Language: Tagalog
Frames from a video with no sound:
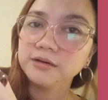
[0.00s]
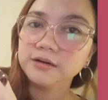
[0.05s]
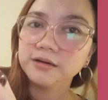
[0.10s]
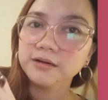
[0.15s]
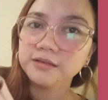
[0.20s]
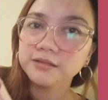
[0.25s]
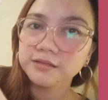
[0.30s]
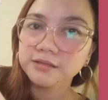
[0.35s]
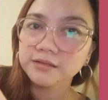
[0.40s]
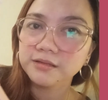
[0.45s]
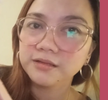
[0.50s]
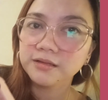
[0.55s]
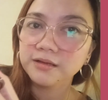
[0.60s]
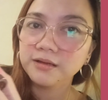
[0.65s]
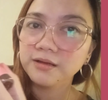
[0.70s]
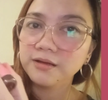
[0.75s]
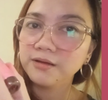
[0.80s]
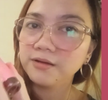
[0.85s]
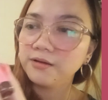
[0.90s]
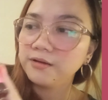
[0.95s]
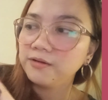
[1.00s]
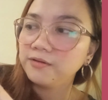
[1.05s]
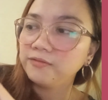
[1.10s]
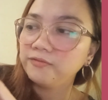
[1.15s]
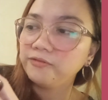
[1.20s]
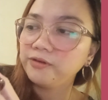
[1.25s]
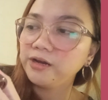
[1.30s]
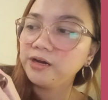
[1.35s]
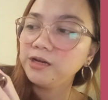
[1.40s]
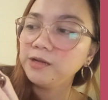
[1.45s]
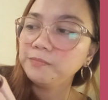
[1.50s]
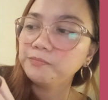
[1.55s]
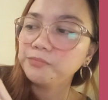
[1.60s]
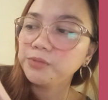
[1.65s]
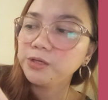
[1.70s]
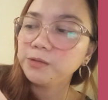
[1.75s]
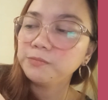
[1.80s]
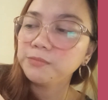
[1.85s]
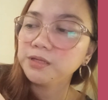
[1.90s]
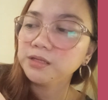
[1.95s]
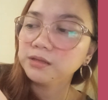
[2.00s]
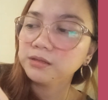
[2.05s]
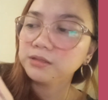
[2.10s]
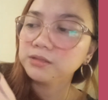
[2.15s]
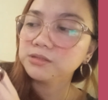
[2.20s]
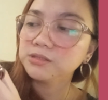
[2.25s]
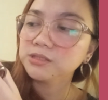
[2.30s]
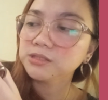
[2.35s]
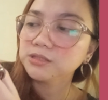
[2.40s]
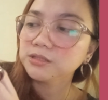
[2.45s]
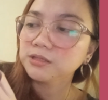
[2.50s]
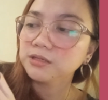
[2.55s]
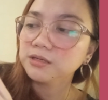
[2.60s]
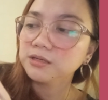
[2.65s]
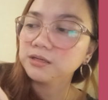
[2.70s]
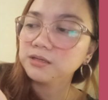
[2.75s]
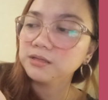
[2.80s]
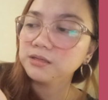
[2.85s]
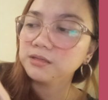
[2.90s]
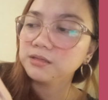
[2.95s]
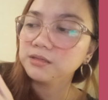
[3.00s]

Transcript: Yan. Very pigmented siya.